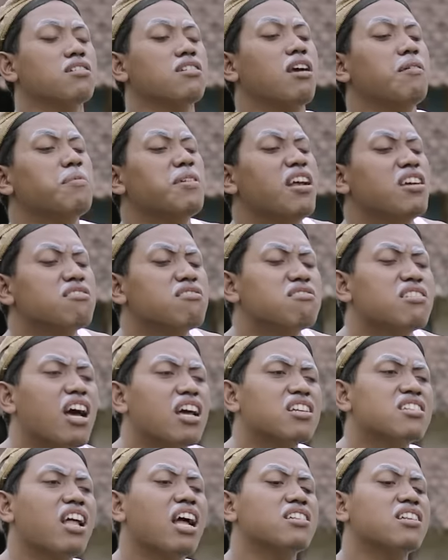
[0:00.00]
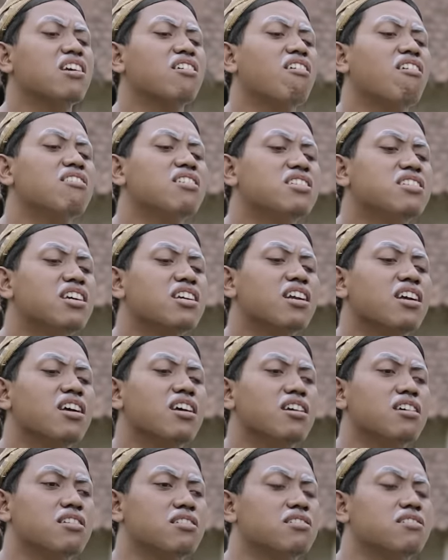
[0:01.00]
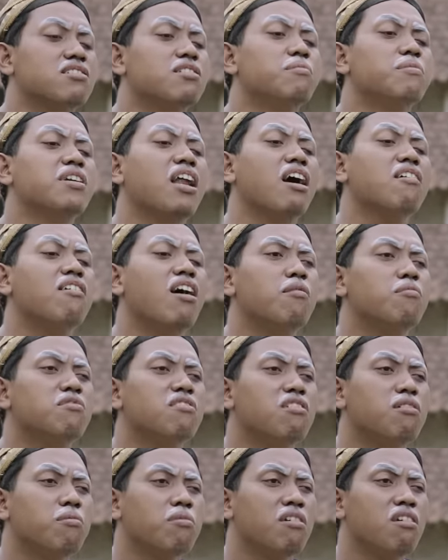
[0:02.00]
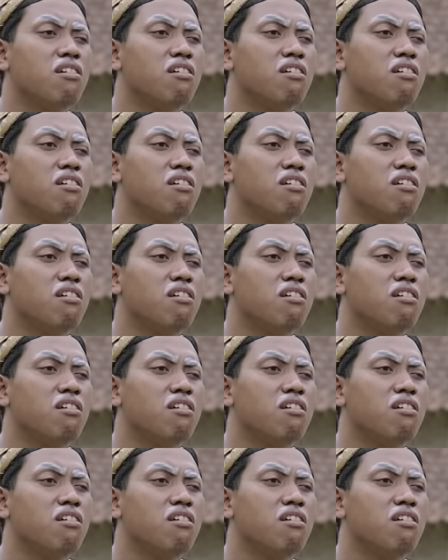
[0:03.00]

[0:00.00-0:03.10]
Tapi lek Sundari tak tekoni dheweke demen awakmu lho,